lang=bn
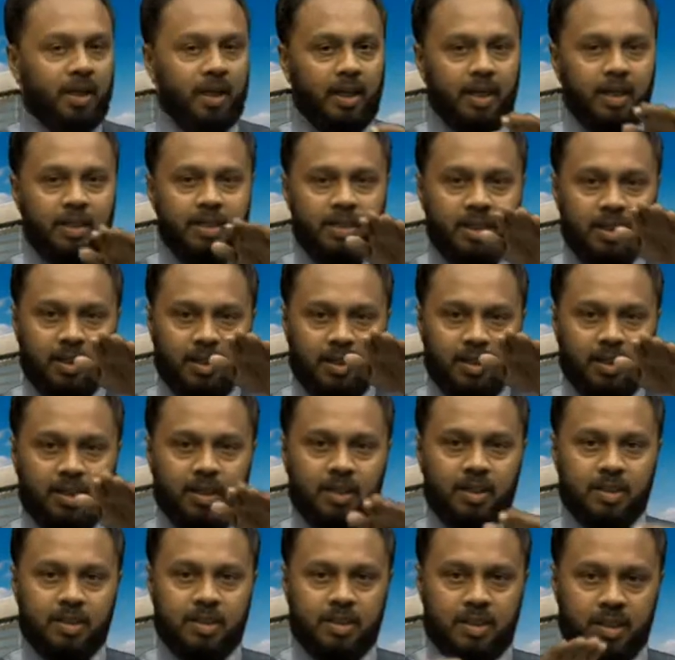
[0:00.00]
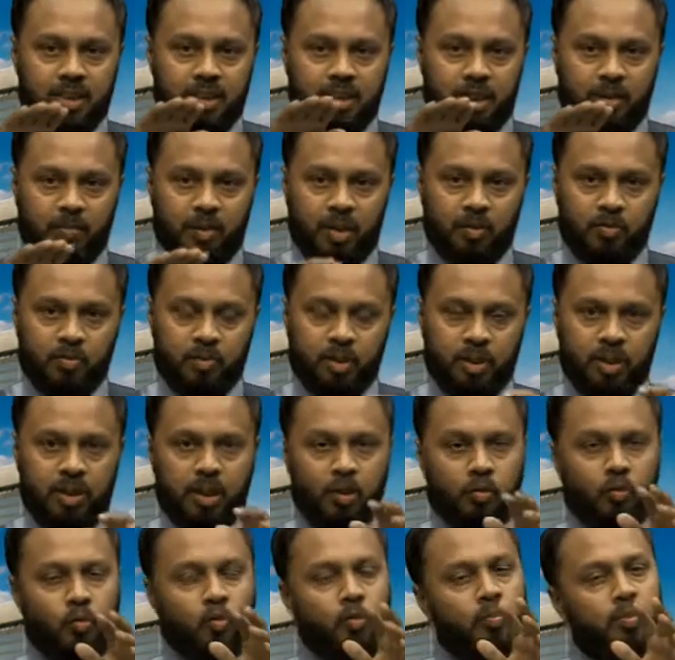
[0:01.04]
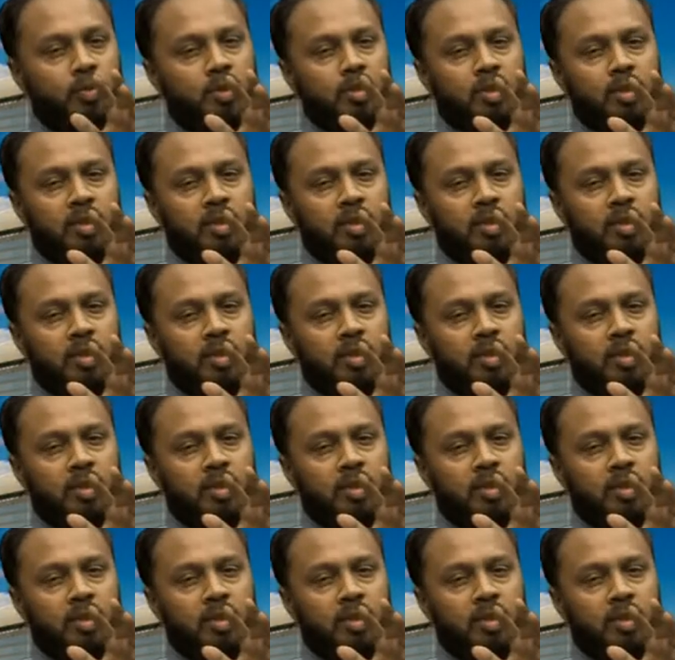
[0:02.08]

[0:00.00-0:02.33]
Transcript: এই যে থিঙ্কিং স্টেজটা মানুষের এটা খুবই